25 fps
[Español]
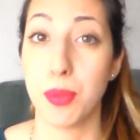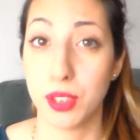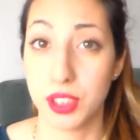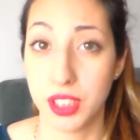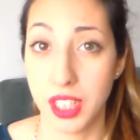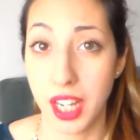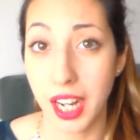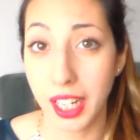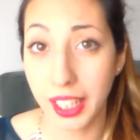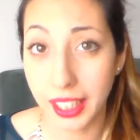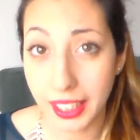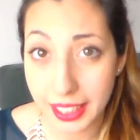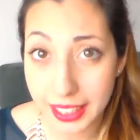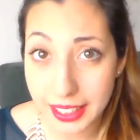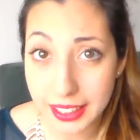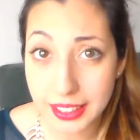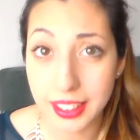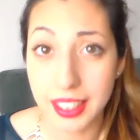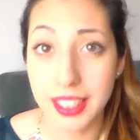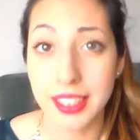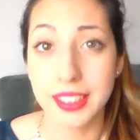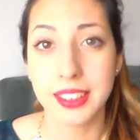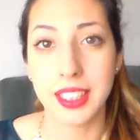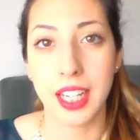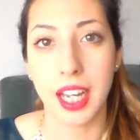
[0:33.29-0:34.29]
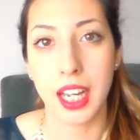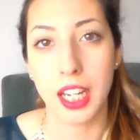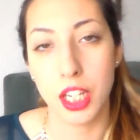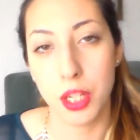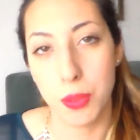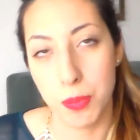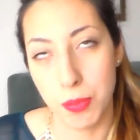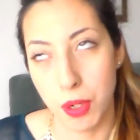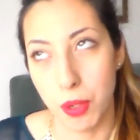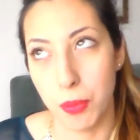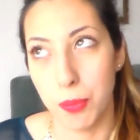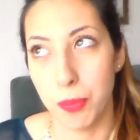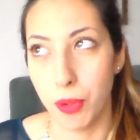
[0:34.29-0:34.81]
por si a alguien le interesa
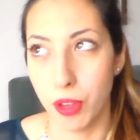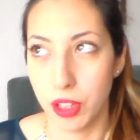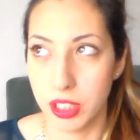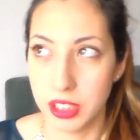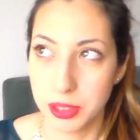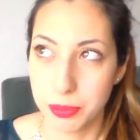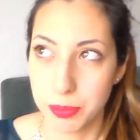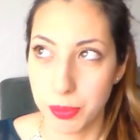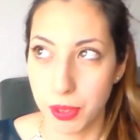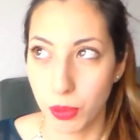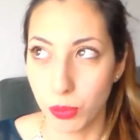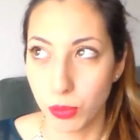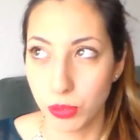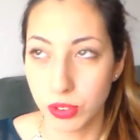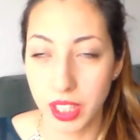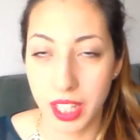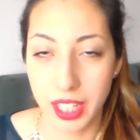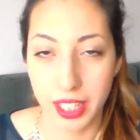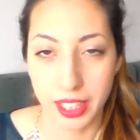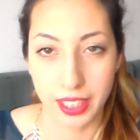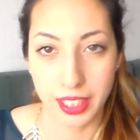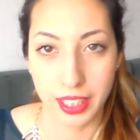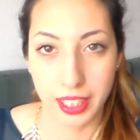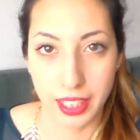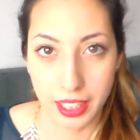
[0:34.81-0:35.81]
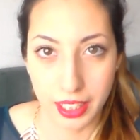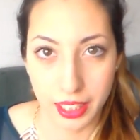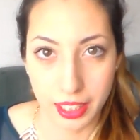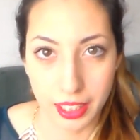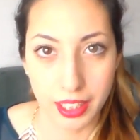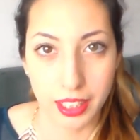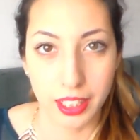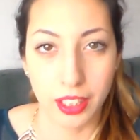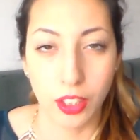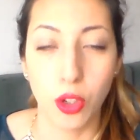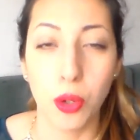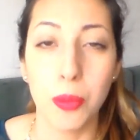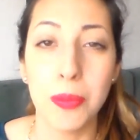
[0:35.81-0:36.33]
y me lo podéis preguntar
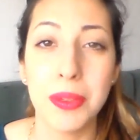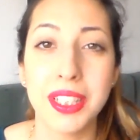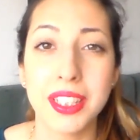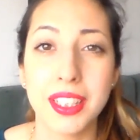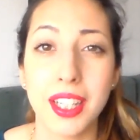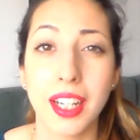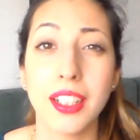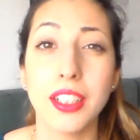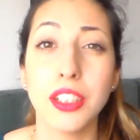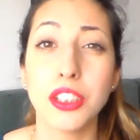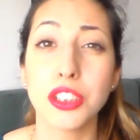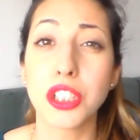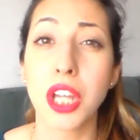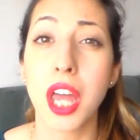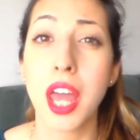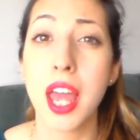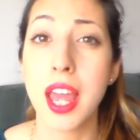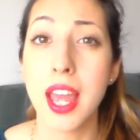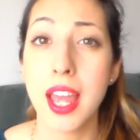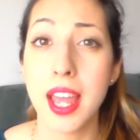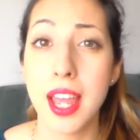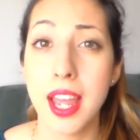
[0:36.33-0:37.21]
en comentarios,